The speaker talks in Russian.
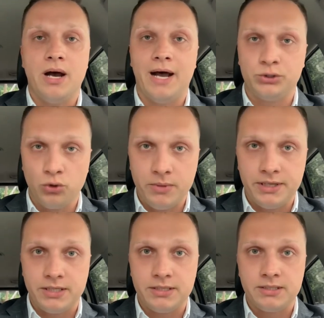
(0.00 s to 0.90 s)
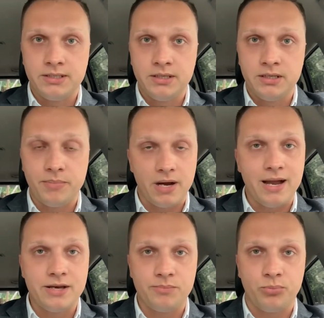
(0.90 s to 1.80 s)
Одумайтесь
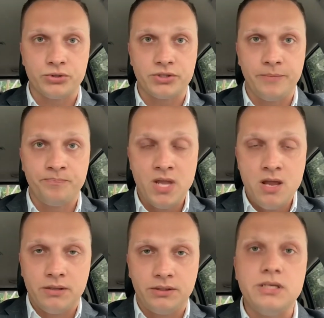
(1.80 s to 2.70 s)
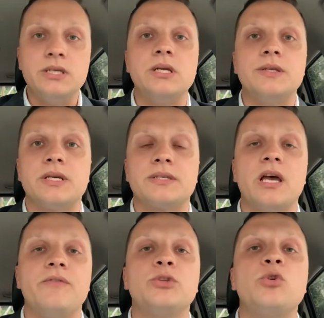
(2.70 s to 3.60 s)
пока не поздно. Донесите
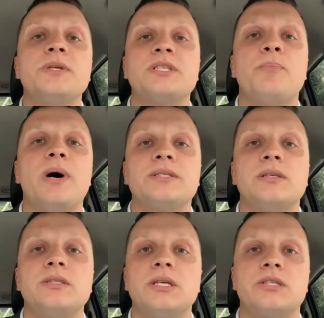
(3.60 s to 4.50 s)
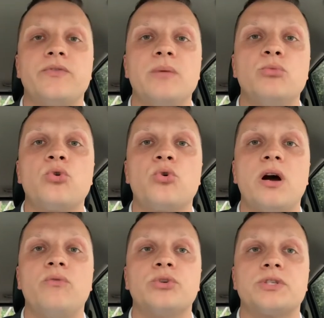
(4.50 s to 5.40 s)
Совету Безопасности и своему
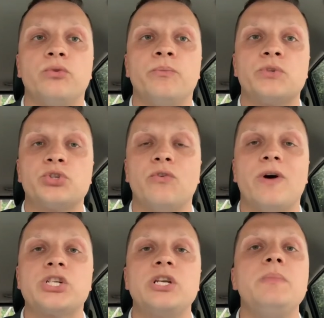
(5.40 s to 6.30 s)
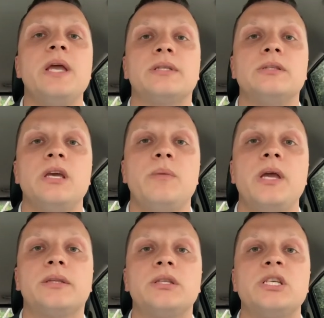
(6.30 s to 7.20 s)
руководству, что ваши методы и
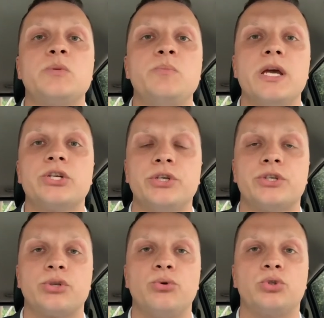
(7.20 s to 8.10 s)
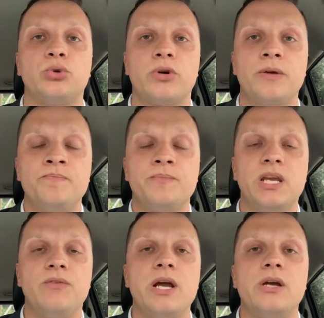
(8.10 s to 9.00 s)
методы смежных структур
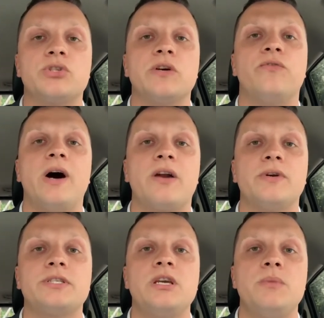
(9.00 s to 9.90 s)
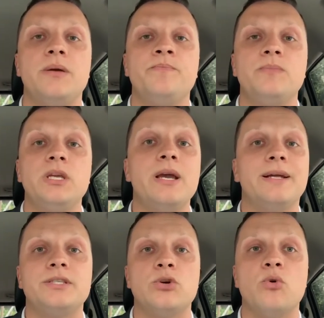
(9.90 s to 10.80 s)
являются варварскими и
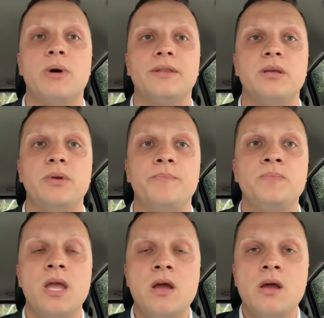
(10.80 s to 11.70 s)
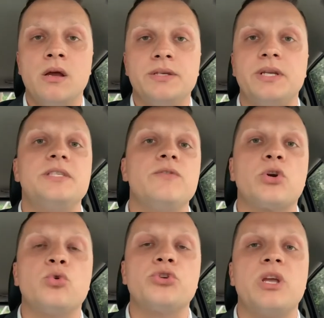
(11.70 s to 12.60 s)
антигуманными. Среди
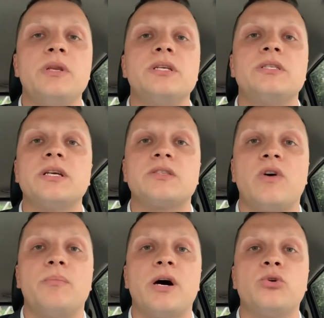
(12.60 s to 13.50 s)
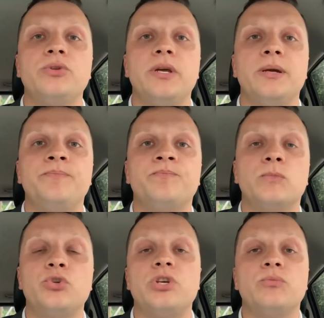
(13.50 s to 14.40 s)
верхушки Министерства обороны
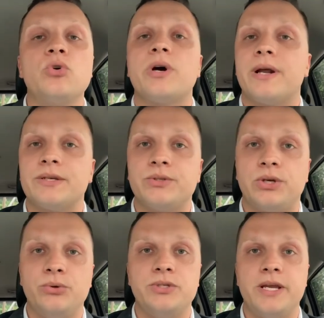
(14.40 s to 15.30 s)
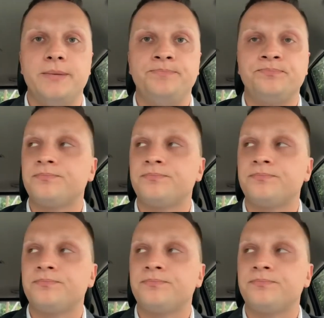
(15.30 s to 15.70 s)
очень много разных людей.